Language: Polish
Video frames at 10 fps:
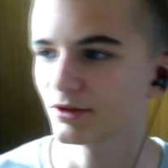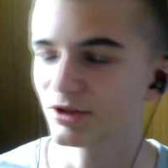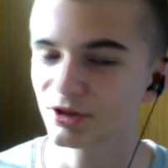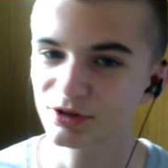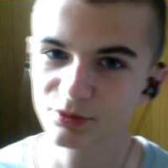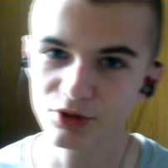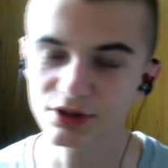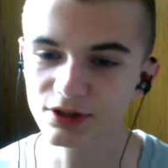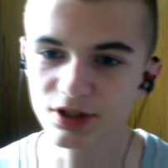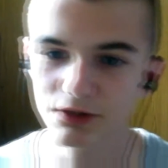Jeżeli to można
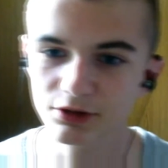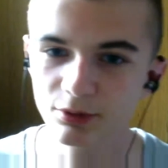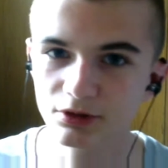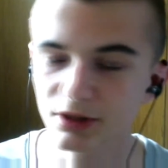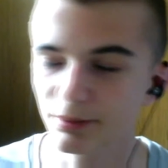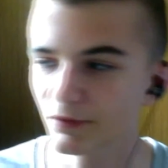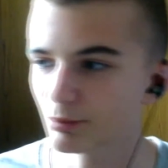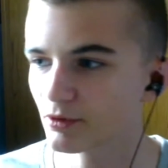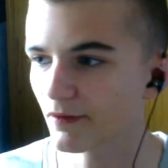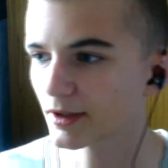zliczyć jako sport, to na pewno
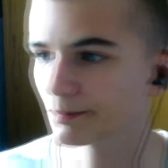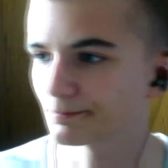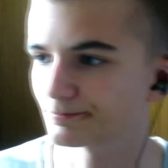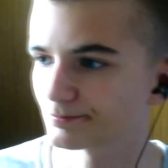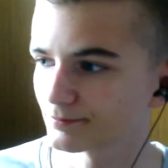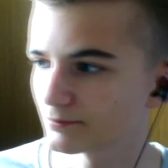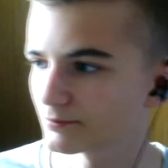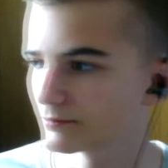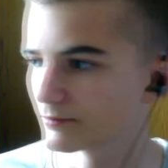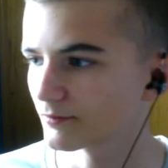pływanie.
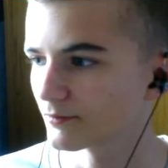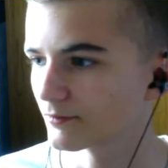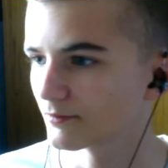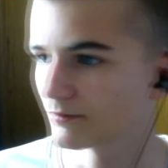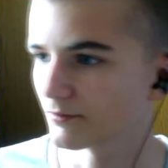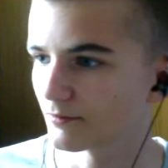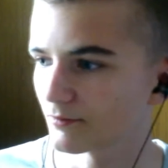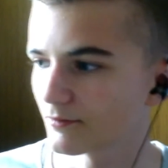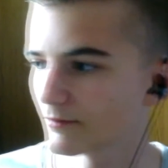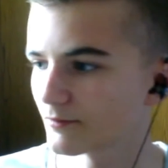E, dobra,
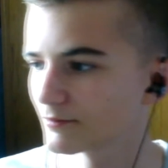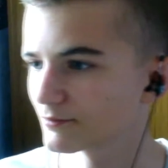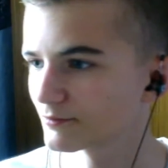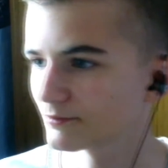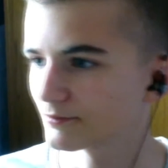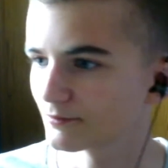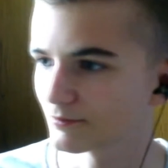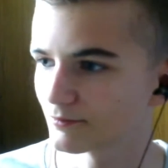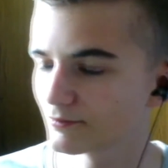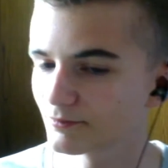to ostatnie
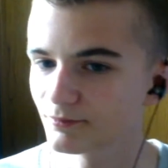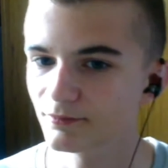pytanie.